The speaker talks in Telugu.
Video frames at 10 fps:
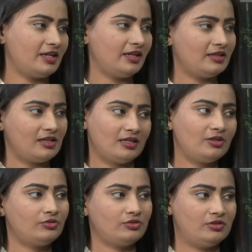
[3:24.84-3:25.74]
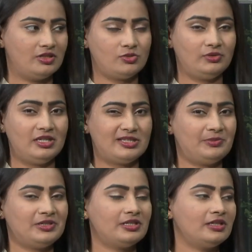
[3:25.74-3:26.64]
డైట్ లాగే ఉంటుంది అశ్విని
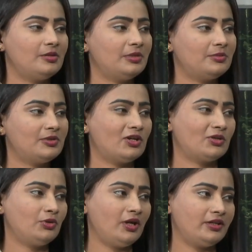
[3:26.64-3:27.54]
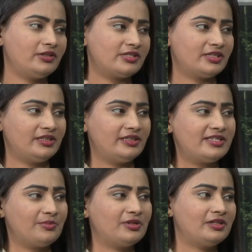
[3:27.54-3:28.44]
ఎస్పెషల్గా మనం కార్బోహైడ్రేట్స్
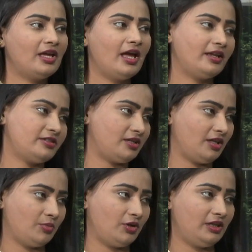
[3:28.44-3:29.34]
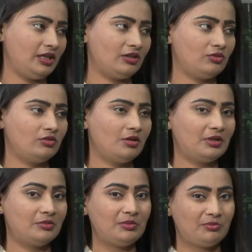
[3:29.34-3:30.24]
అనేది సపరేట్గా యాడ్ చేయము అంటే ఎక్కువగా
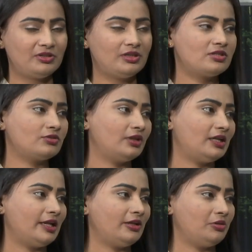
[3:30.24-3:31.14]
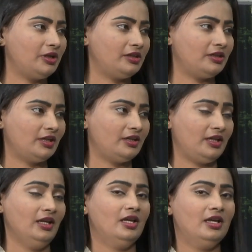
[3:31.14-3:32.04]
మనం ఇప్పుడు తీసుకునే డైట్లో ఏంటి
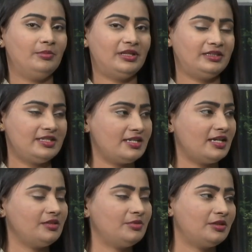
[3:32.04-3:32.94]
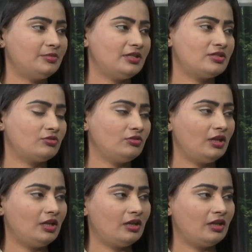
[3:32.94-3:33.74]
అంటే ప్రతిసారి మనం తీసుకునే